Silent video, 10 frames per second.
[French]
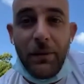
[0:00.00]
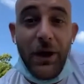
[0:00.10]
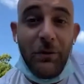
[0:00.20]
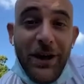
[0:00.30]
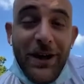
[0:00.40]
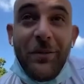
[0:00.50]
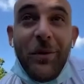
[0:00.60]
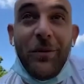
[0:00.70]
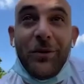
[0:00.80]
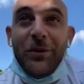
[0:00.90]
Bah ouais, à un
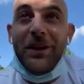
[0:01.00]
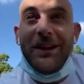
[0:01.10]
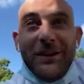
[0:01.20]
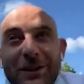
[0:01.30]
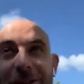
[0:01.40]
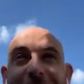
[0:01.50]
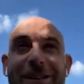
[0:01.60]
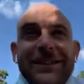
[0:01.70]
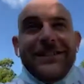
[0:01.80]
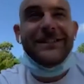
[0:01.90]
moment donné,
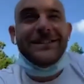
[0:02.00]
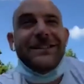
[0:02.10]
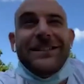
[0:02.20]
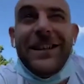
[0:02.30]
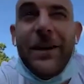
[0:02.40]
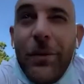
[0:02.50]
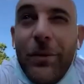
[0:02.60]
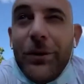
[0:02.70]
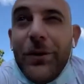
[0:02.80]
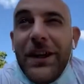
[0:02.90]
un
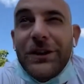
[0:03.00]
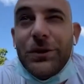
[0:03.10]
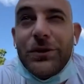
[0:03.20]
moment donné, les